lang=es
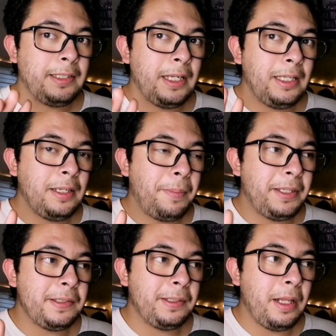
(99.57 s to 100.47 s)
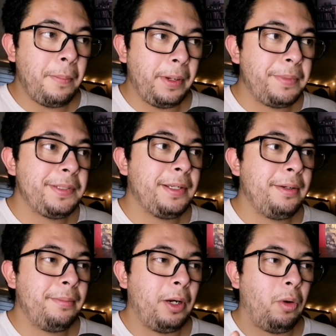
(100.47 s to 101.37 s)
Esa, esa parece ser la
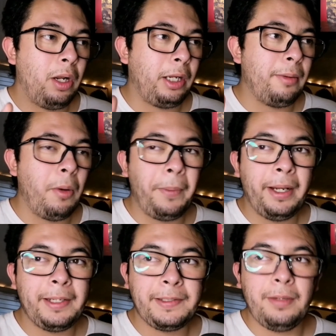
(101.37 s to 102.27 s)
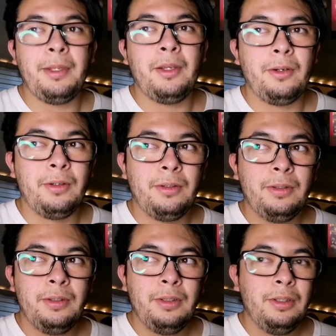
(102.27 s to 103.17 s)
premisa bajo la que va a operar este video.
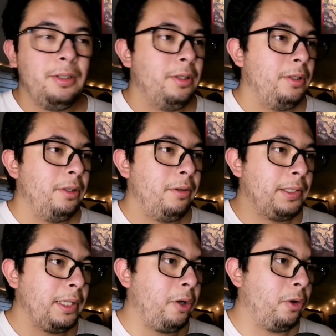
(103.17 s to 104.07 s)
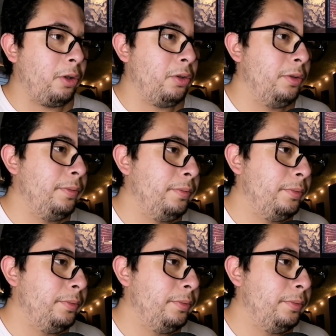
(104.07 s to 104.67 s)
O este corto.